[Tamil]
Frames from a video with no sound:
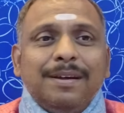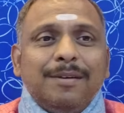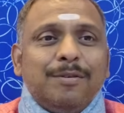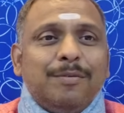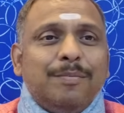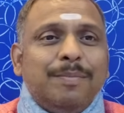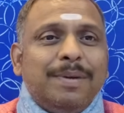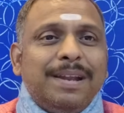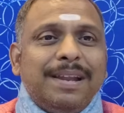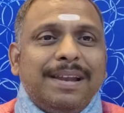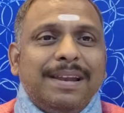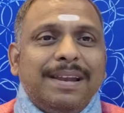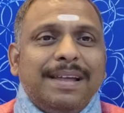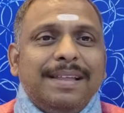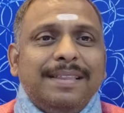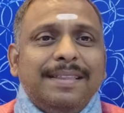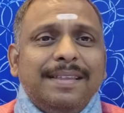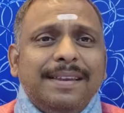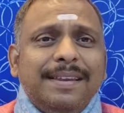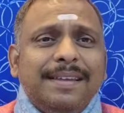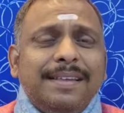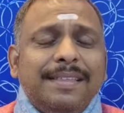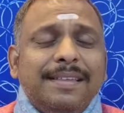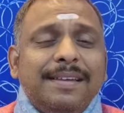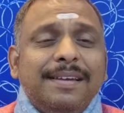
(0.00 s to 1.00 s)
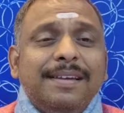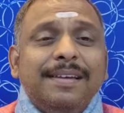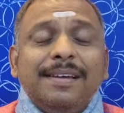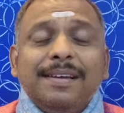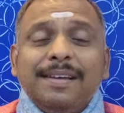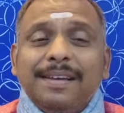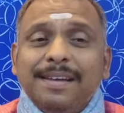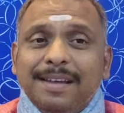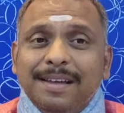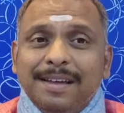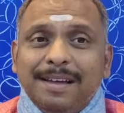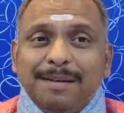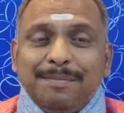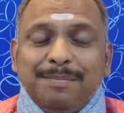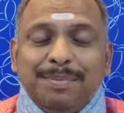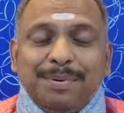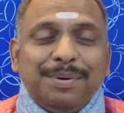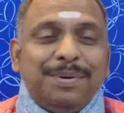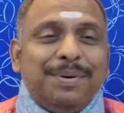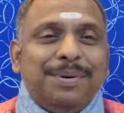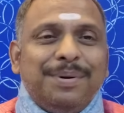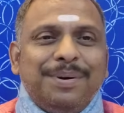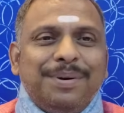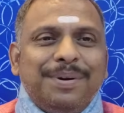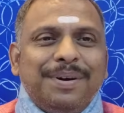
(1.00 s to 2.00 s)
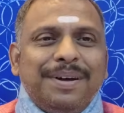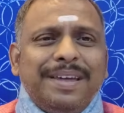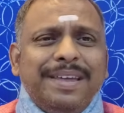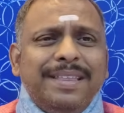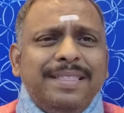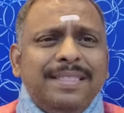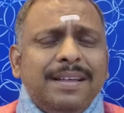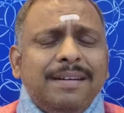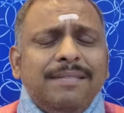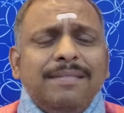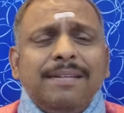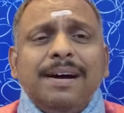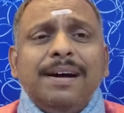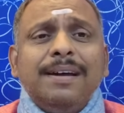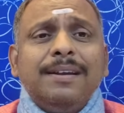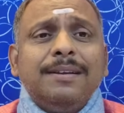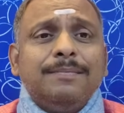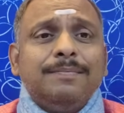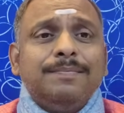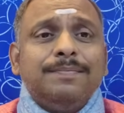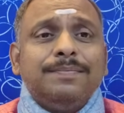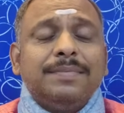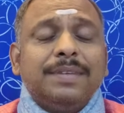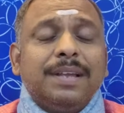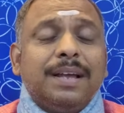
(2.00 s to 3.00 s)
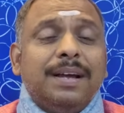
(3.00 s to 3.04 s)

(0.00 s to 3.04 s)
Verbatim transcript: ரொம்ப நல்லா தெரியுது அப்போது இந்த வாரம்